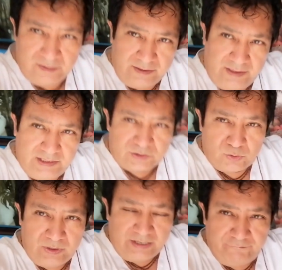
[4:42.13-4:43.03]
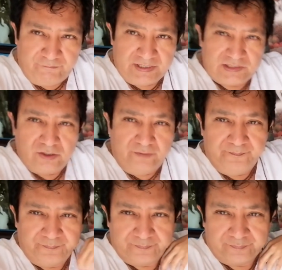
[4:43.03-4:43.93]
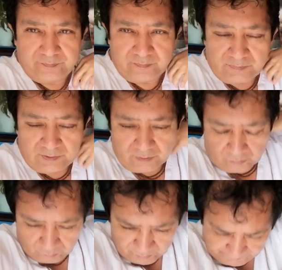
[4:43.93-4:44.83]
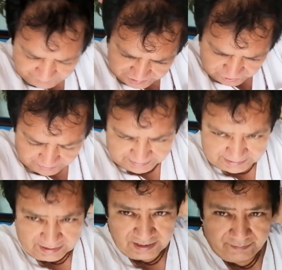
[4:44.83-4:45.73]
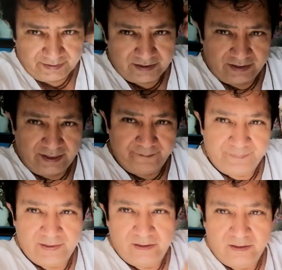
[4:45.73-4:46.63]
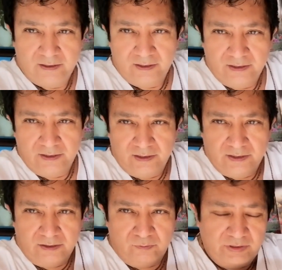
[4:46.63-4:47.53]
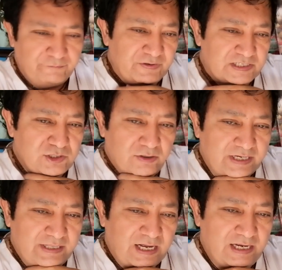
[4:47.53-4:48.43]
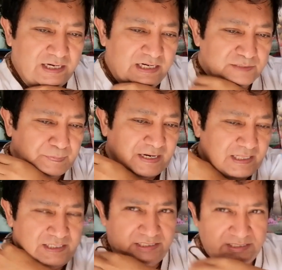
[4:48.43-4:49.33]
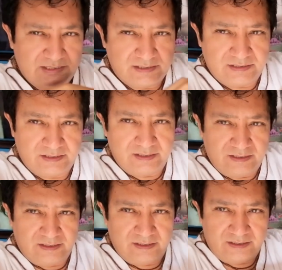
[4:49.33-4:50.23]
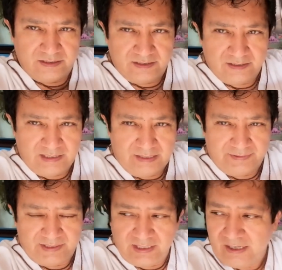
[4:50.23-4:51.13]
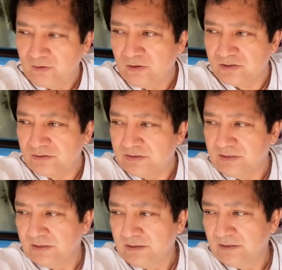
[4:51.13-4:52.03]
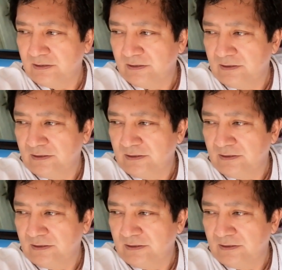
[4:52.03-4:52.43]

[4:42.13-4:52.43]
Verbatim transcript: es una infección, una infección que te da en la vejiga. Una infección que da en las paredes de la vejiga, o no, Susi. Sí.